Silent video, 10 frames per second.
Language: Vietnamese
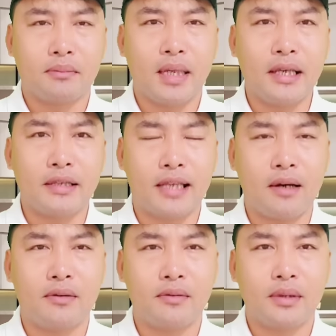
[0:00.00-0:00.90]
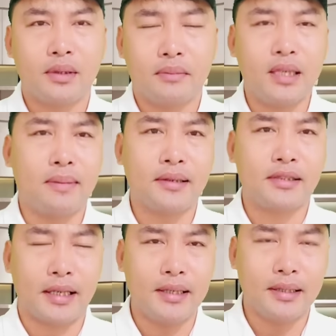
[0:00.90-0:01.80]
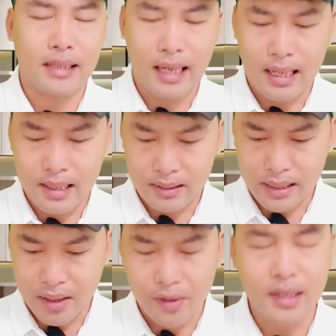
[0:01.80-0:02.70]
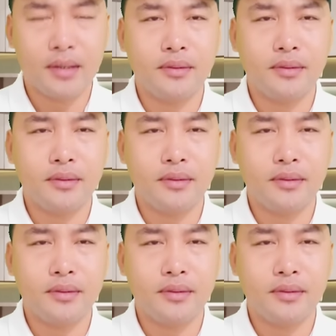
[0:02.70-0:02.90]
bởi vì sao bởi vì bác sĩ người ta người ta nói á